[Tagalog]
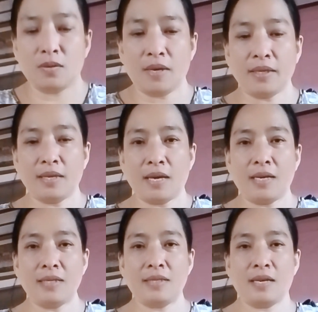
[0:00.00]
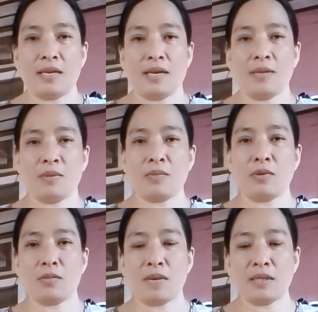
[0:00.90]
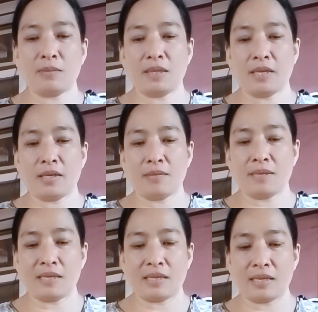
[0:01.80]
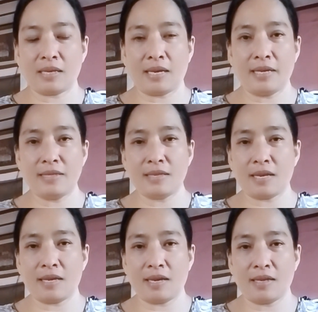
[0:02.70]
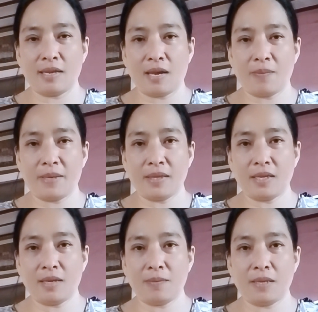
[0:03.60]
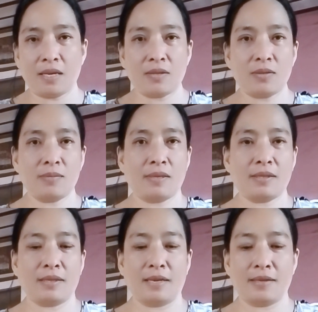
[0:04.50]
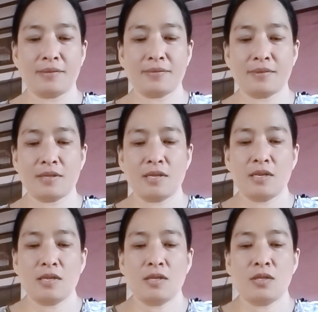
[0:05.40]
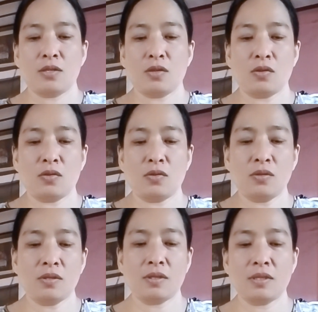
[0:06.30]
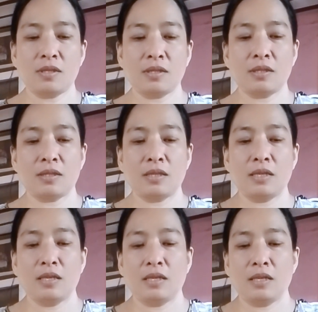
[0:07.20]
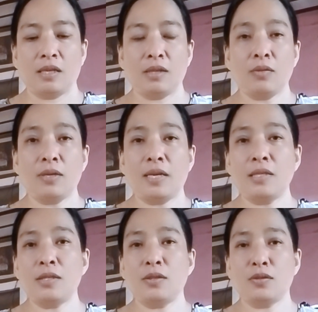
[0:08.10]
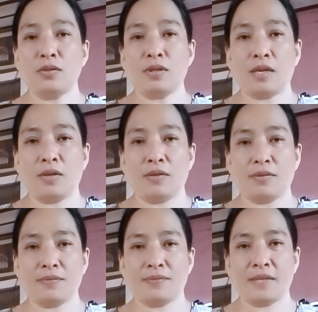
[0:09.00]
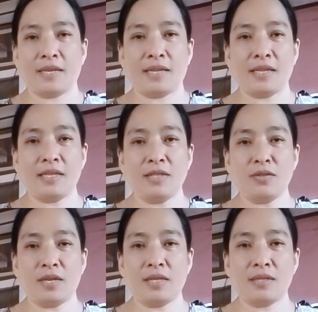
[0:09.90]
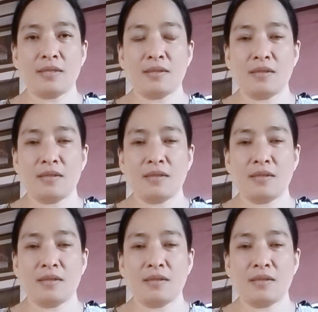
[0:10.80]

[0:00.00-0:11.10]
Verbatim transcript: Hi guys, ayan, magmukbang naman tayo ng mangga guys. Ayan, apat na pirasong mangga. So, ito guys yung ano, ayan, tingnan nyo guys.